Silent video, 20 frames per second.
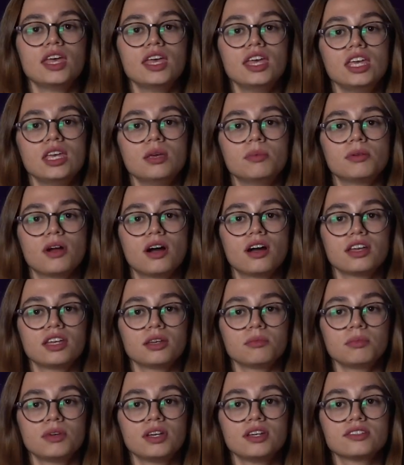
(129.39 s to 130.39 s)
İbrahim,
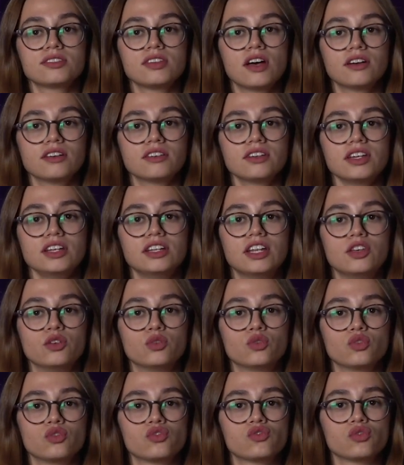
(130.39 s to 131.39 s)
Tanrı ile
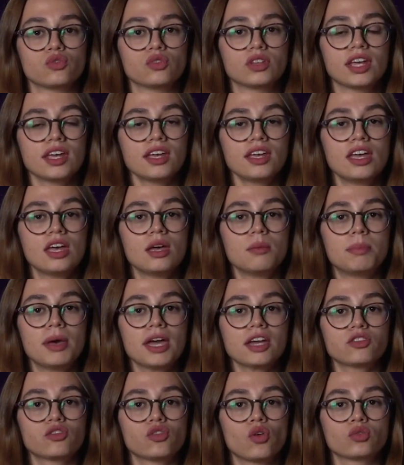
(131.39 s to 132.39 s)
yürüyüşünde
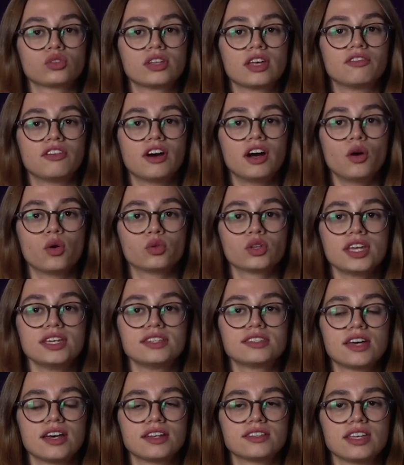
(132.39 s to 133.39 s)
pek çok defa ona
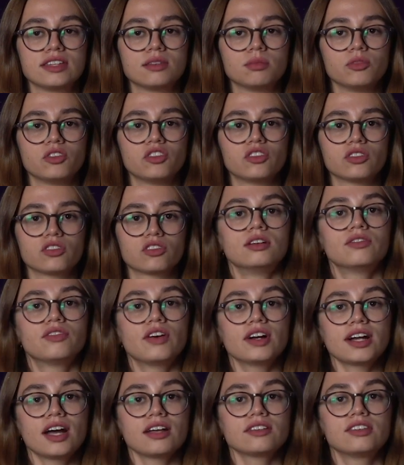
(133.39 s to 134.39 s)
itaat etmiştir.
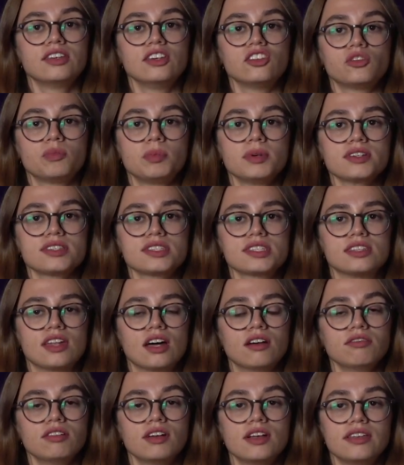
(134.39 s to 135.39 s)
Fakat hiçbir
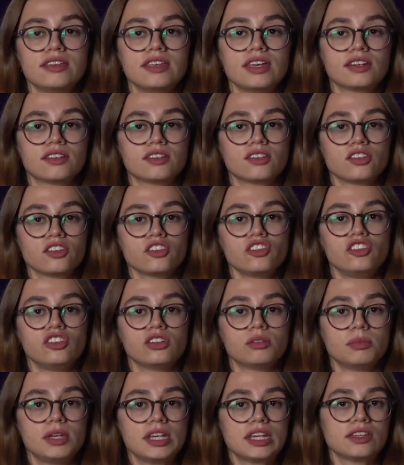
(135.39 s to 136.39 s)
sınav Yaratılış
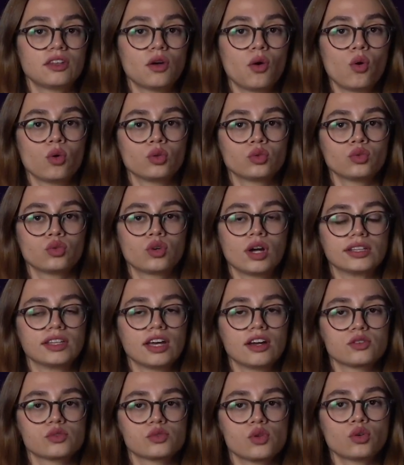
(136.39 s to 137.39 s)
22'de olduğu
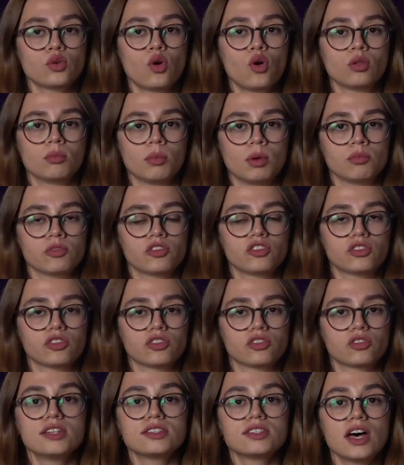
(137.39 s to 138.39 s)
kadar zor olmamıştır.
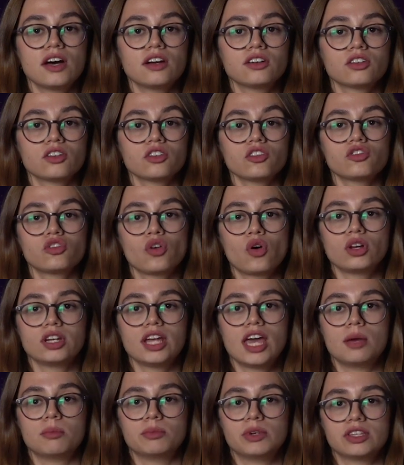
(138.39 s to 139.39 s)
Tanrı şöyle
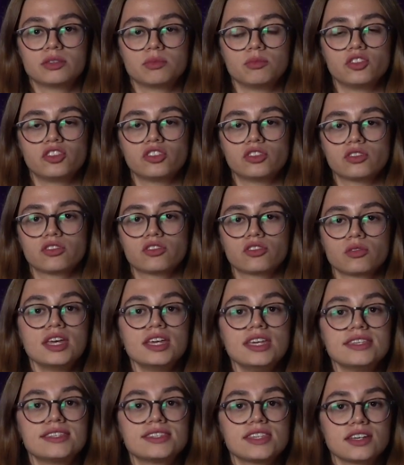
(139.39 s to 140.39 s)
emretmiştir.
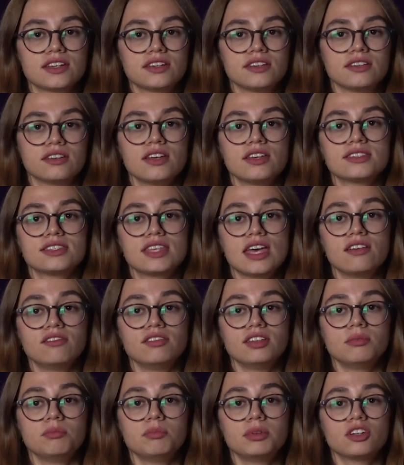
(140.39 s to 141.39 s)
İshak'ı,
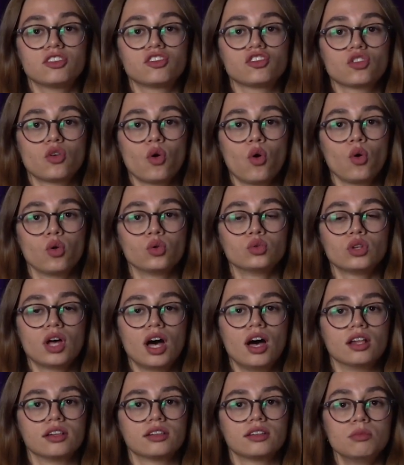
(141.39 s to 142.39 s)
sevdiğin biricik oğlunu
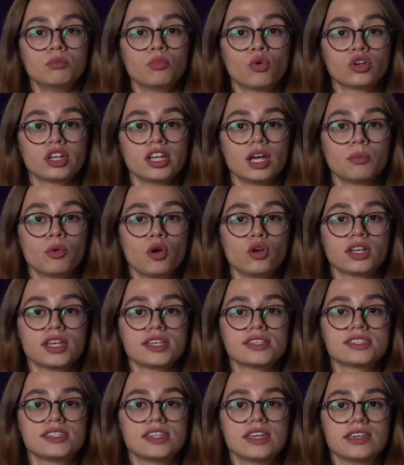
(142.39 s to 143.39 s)
al, Moria
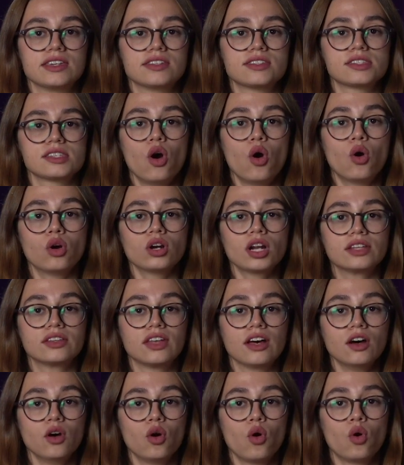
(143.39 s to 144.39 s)
bölgesine git.
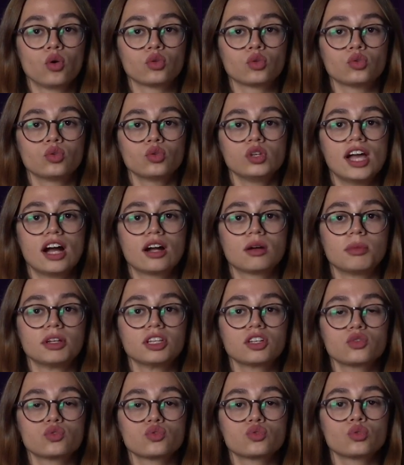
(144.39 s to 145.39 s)
Orada oğlunu
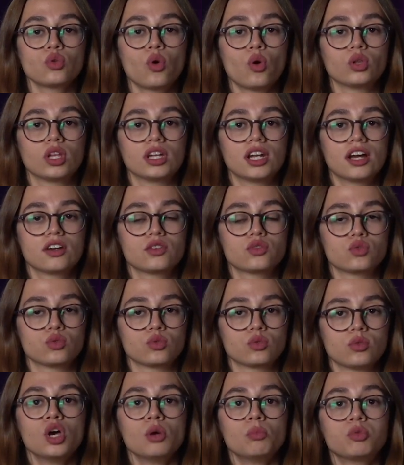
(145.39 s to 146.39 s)
yakmalık sunu olarak sun.
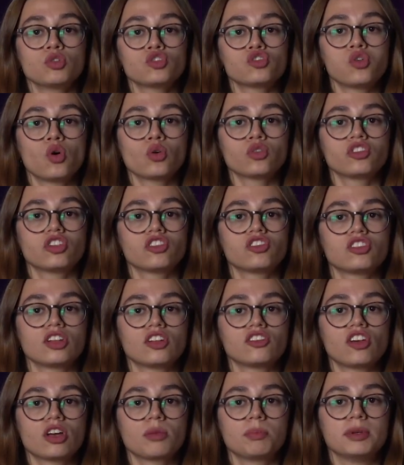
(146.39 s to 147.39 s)
Bu çok
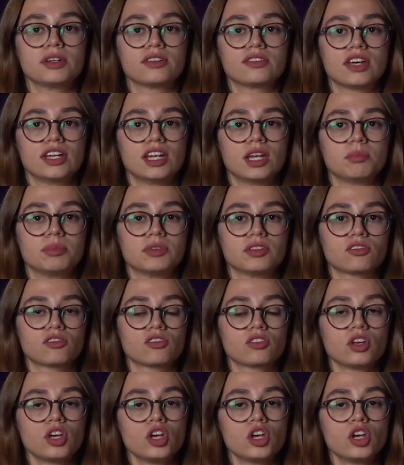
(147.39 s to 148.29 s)
şaşılacak bir taleptir.